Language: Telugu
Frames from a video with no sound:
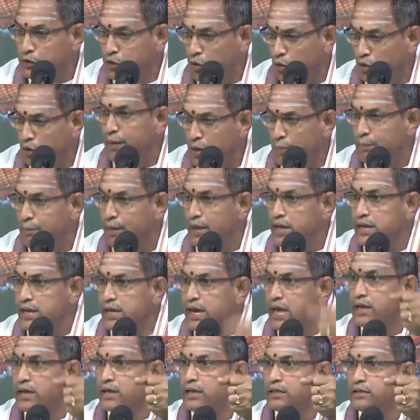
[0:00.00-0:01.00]
పట్టుకొని
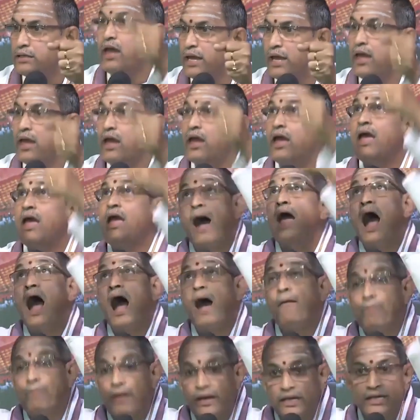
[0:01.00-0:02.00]
పైకెక్కితే
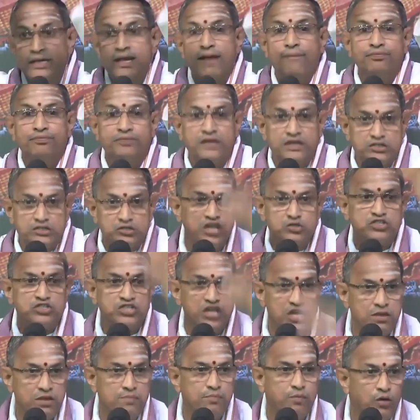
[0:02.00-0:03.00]
పై అంతస్తు
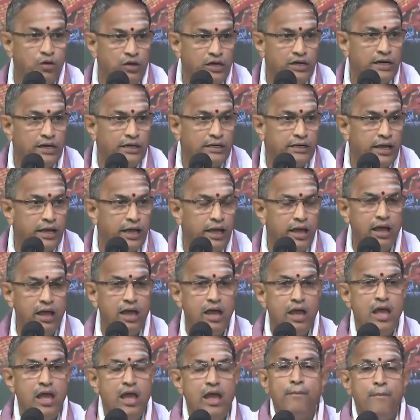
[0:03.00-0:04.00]
చేరిపోయినట్టే
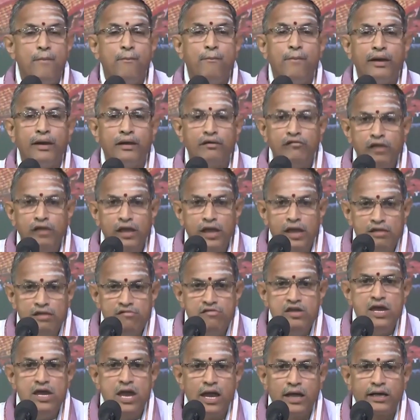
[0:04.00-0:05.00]
మనం
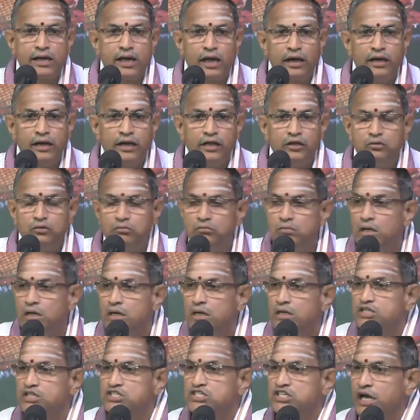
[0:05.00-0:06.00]
ఏమీ అక్కర్లేదు
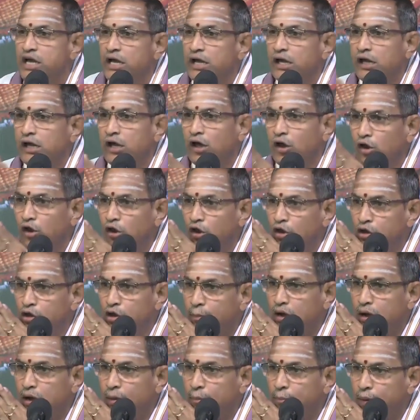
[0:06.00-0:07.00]
శంకరుల
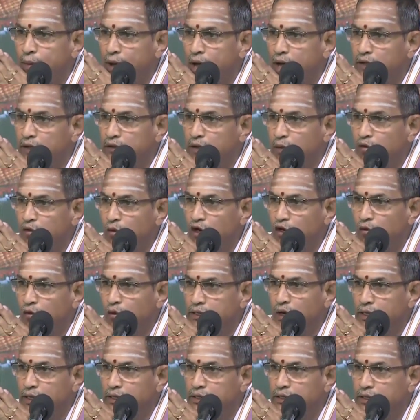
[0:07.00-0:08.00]
యొక్క
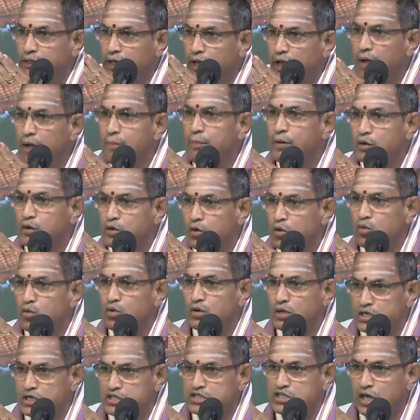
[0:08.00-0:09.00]
పాదములను గట్టిగా
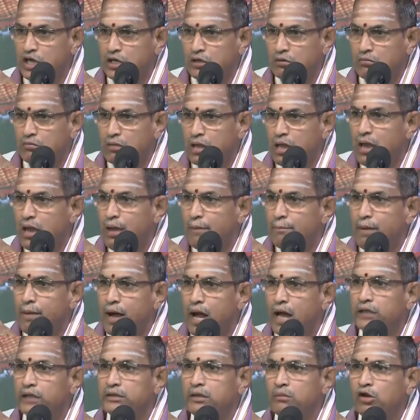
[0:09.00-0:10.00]
పట్టుకుంటే చాలు
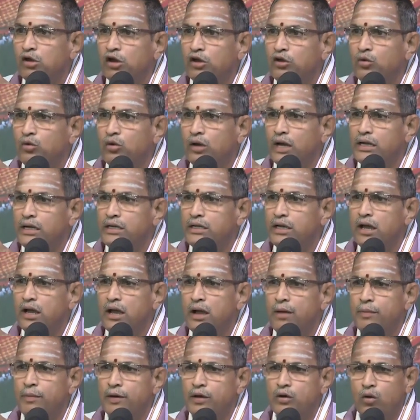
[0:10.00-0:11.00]
పాదములను
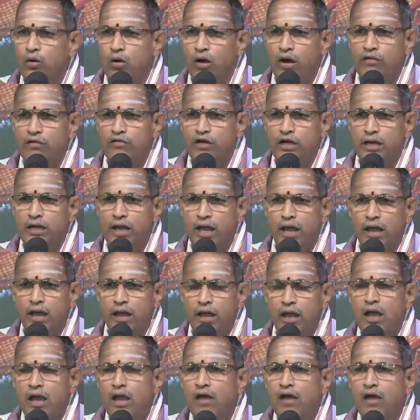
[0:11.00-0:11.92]
గట్టిగా పట్టుకోవడం అంటే